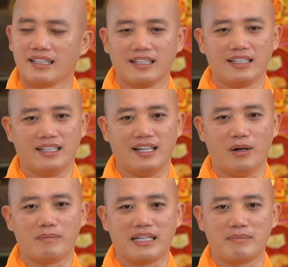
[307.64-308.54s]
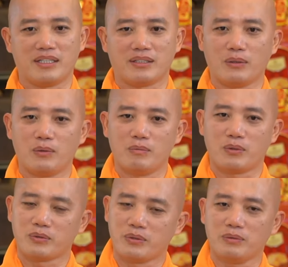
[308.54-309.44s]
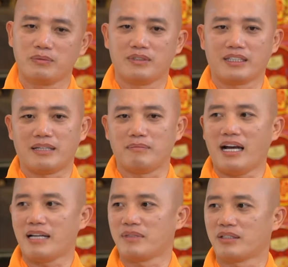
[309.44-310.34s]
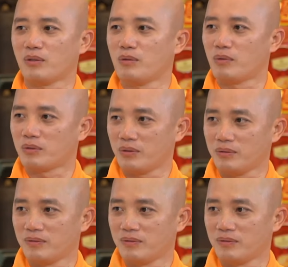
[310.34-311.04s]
Có nghĩa là hôm nay mình tu một chút, ngày mai mình tu một chút.